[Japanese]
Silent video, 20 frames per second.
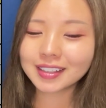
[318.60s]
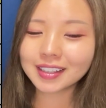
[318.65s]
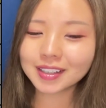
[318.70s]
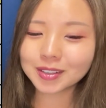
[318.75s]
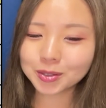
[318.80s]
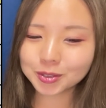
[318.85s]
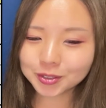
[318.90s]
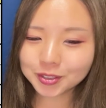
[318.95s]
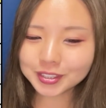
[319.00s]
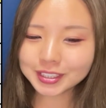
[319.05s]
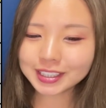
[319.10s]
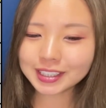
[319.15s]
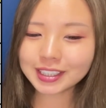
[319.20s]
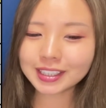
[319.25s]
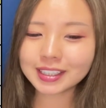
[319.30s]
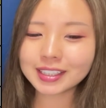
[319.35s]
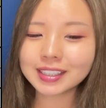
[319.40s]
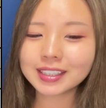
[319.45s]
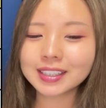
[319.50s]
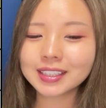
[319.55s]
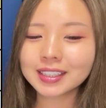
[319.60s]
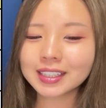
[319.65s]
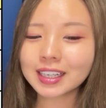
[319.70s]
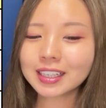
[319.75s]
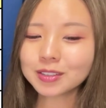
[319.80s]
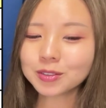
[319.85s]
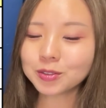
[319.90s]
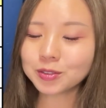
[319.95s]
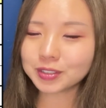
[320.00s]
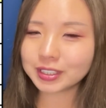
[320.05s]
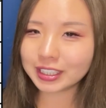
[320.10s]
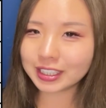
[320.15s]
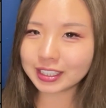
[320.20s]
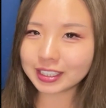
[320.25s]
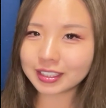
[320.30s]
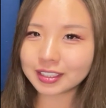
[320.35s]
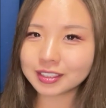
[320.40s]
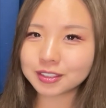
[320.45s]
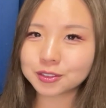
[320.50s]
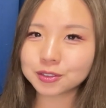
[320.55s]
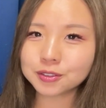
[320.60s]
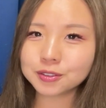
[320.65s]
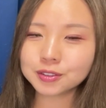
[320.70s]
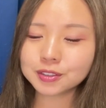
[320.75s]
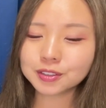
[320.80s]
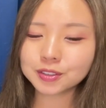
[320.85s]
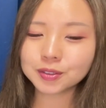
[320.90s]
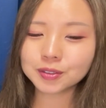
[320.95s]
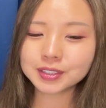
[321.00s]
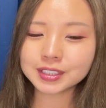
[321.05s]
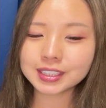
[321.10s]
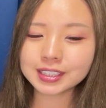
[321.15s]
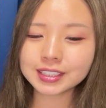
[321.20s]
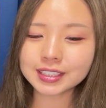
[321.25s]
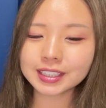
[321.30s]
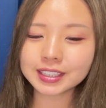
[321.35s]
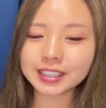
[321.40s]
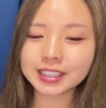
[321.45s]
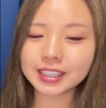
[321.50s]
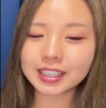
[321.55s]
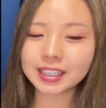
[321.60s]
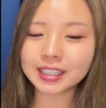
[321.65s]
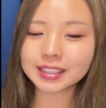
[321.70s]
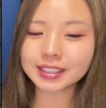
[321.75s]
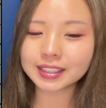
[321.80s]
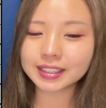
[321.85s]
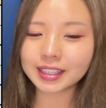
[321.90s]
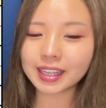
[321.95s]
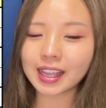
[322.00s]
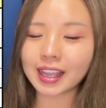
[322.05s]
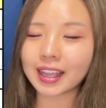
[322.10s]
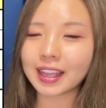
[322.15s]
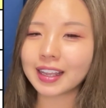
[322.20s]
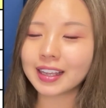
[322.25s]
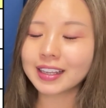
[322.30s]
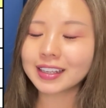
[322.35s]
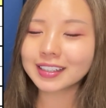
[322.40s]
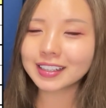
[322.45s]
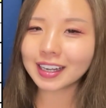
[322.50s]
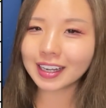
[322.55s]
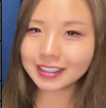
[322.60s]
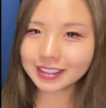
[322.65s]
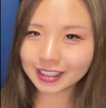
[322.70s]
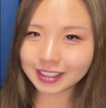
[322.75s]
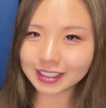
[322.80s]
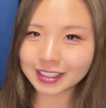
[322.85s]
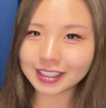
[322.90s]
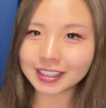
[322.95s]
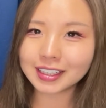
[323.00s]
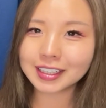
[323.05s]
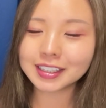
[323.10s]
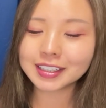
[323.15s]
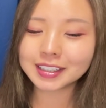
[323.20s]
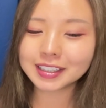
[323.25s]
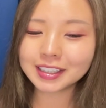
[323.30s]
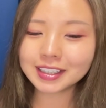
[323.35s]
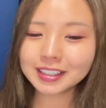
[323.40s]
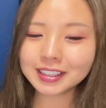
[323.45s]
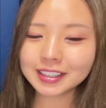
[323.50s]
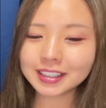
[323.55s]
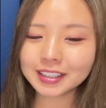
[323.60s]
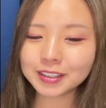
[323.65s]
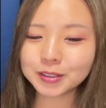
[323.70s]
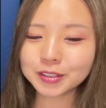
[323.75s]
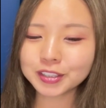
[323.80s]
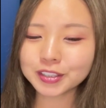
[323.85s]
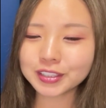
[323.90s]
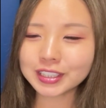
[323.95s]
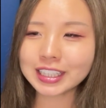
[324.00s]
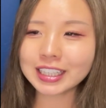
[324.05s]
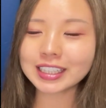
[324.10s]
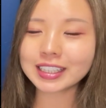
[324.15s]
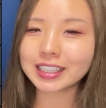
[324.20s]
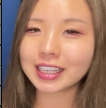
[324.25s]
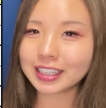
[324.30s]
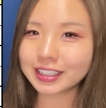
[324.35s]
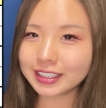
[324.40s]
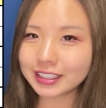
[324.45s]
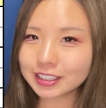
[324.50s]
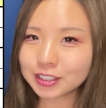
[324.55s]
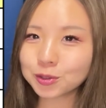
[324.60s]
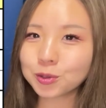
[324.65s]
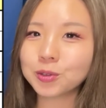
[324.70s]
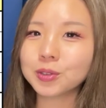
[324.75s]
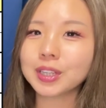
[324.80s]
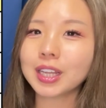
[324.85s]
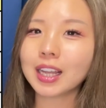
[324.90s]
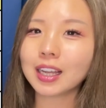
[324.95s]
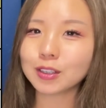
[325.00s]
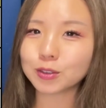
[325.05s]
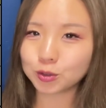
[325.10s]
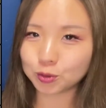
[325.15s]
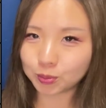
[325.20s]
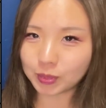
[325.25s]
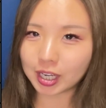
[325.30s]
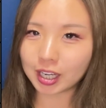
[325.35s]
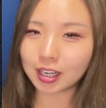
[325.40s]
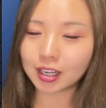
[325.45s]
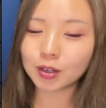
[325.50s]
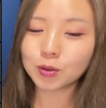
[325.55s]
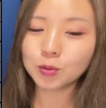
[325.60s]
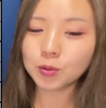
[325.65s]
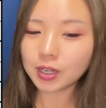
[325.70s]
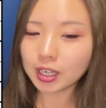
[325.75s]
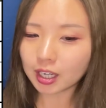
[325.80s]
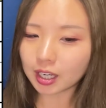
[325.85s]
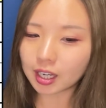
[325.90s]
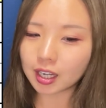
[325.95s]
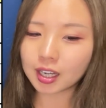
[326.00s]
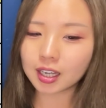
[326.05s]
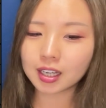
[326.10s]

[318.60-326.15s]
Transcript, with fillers: 今年、過去に重賞実績があって、かなり人気薄になりそうな馬は、